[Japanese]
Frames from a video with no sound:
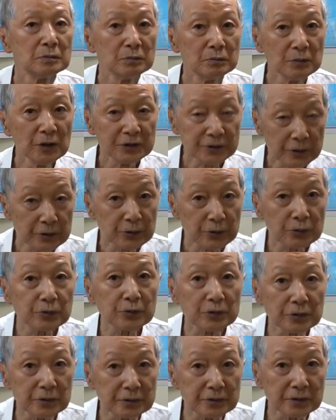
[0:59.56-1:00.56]
かまさにその
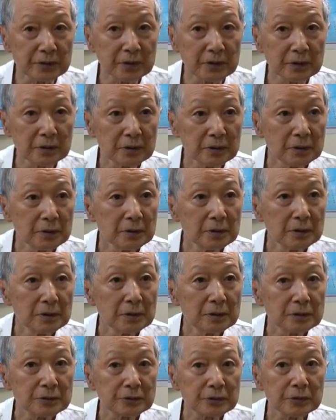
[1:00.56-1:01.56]
通りですね
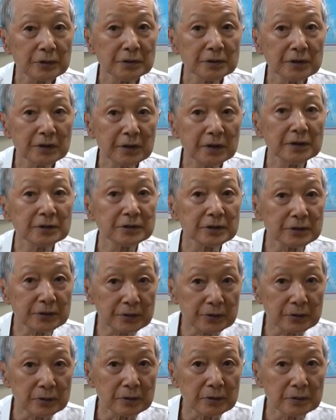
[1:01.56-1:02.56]
それに感謝
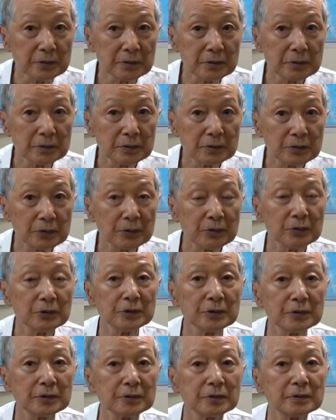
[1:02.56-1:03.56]
するとこう
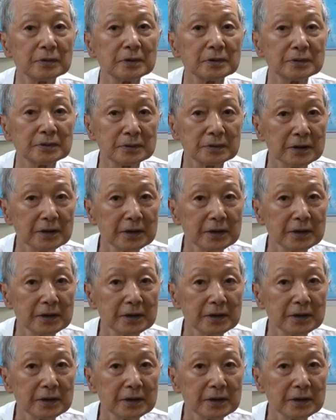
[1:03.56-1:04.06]
いうことですあ